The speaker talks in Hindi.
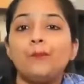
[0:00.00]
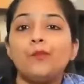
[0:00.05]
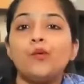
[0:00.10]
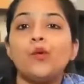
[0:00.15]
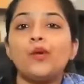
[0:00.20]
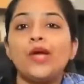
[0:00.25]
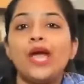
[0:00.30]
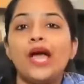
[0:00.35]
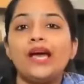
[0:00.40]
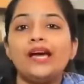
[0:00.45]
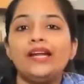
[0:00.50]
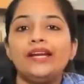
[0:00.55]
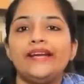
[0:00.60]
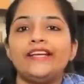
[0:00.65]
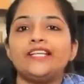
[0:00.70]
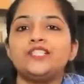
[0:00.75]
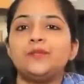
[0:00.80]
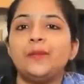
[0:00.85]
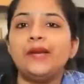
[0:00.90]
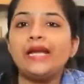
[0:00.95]
आपको क्या
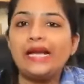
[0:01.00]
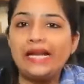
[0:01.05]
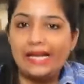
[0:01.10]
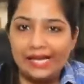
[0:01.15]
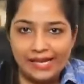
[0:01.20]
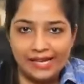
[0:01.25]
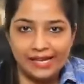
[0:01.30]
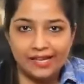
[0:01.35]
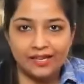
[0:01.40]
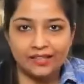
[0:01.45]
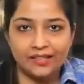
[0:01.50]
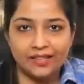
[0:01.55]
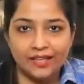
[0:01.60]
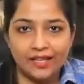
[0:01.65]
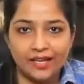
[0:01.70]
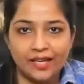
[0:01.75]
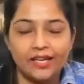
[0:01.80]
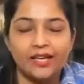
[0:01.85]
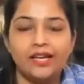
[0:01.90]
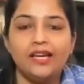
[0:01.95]
करना है इस पर क्लिक कर
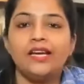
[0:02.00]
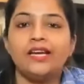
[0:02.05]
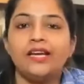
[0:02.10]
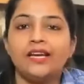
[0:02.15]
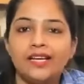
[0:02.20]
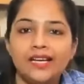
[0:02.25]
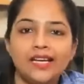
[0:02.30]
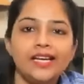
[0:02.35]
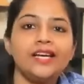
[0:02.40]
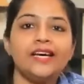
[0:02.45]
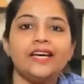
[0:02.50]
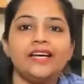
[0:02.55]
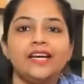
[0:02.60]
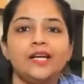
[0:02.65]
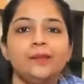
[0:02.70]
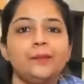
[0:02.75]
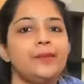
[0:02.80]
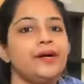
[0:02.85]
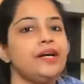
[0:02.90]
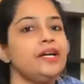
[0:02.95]
देना है क्लिक
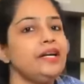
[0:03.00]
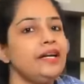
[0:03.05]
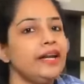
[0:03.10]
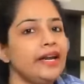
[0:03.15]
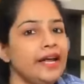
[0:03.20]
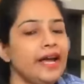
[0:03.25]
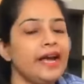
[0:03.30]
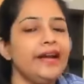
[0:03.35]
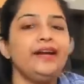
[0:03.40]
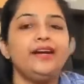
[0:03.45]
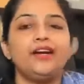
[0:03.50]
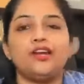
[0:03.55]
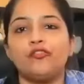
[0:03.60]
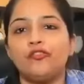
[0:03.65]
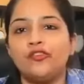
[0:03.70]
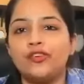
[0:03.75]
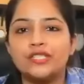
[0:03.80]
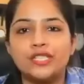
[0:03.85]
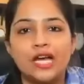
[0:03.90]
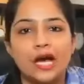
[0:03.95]
करने पर नया
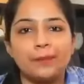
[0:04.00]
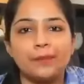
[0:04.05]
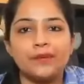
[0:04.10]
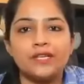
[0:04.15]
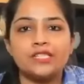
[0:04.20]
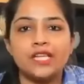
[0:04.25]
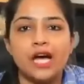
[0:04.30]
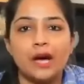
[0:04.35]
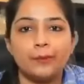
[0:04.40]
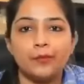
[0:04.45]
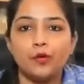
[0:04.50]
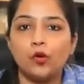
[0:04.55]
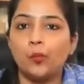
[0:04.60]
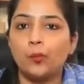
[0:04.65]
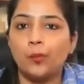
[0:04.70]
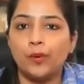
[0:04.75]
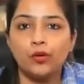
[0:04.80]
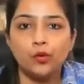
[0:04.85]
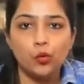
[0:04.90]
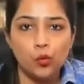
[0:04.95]
इंटरफेस आपके सामने
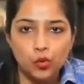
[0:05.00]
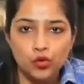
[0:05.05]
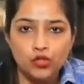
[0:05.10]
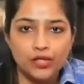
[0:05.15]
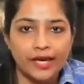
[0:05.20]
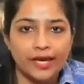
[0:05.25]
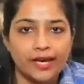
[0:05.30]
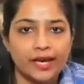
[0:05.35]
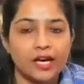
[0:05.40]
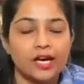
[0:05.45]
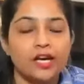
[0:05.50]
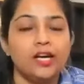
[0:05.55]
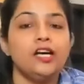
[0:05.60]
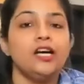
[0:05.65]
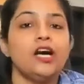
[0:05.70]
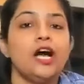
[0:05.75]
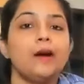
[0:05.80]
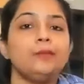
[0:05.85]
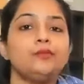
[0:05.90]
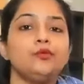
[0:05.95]
ओपन हो जाएगा
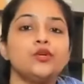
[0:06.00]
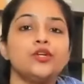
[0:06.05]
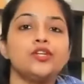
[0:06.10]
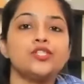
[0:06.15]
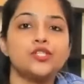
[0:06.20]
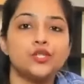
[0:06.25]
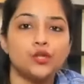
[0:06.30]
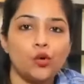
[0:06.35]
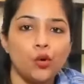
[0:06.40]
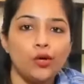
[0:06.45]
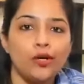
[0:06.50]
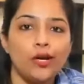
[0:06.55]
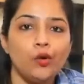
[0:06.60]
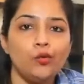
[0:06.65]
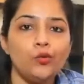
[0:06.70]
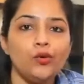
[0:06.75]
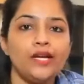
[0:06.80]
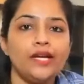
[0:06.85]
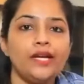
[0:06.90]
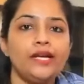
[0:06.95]
अब थोड़ा स्क्रॉल
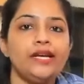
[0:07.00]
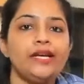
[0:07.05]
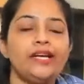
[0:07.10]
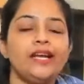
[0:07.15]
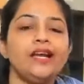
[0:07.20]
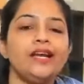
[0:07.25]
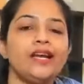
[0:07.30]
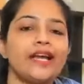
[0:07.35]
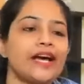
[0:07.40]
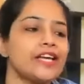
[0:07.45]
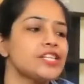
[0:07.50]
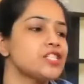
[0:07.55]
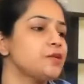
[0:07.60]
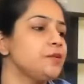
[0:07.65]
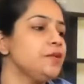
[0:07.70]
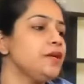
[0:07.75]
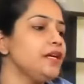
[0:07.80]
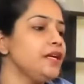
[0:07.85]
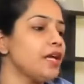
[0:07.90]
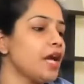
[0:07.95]
डाउन करेंगे ना
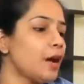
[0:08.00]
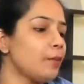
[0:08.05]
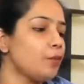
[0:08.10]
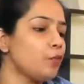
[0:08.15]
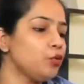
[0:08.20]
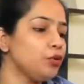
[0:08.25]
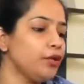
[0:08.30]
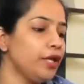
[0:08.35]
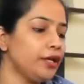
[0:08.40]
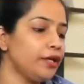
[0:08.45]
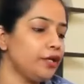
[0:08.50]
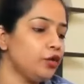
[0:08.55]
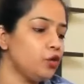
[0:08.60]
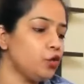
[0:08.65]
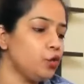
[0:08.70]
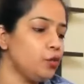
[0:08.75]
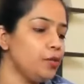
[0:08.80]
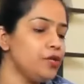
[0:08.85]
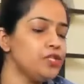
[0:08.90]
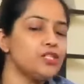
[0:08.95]
लास्ट में आपको
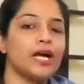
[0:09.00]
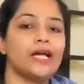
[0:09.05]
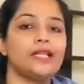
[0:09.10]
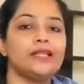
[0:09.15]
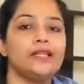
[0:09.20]
देखने को मिल